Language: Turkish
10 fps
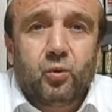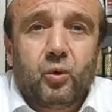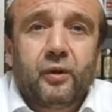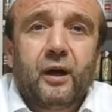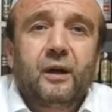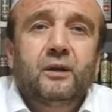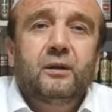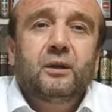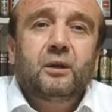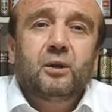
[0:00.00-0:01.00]
O da
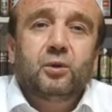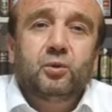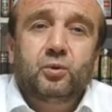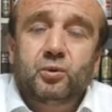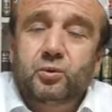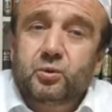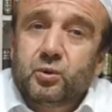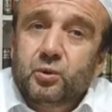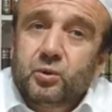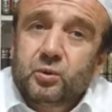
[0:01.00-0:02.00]

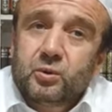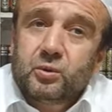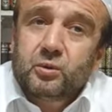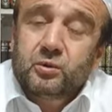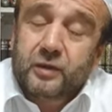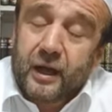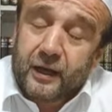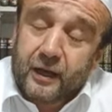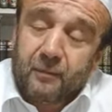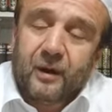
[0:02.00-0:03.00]
yüzüstü
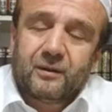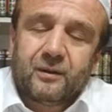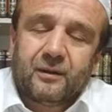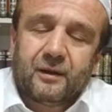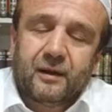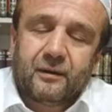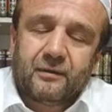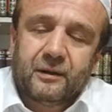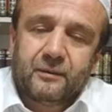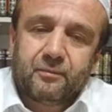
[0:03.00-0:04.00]
cehenneme atılır
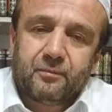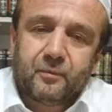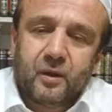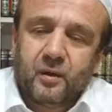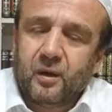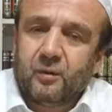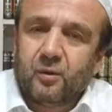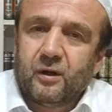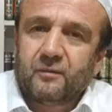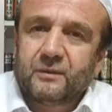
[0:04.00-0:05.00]
kardeşler. Allah
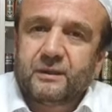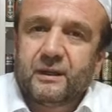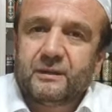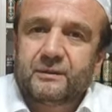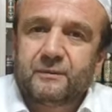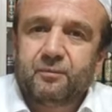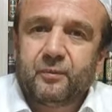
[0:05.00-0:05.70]
muhafaza eylesin.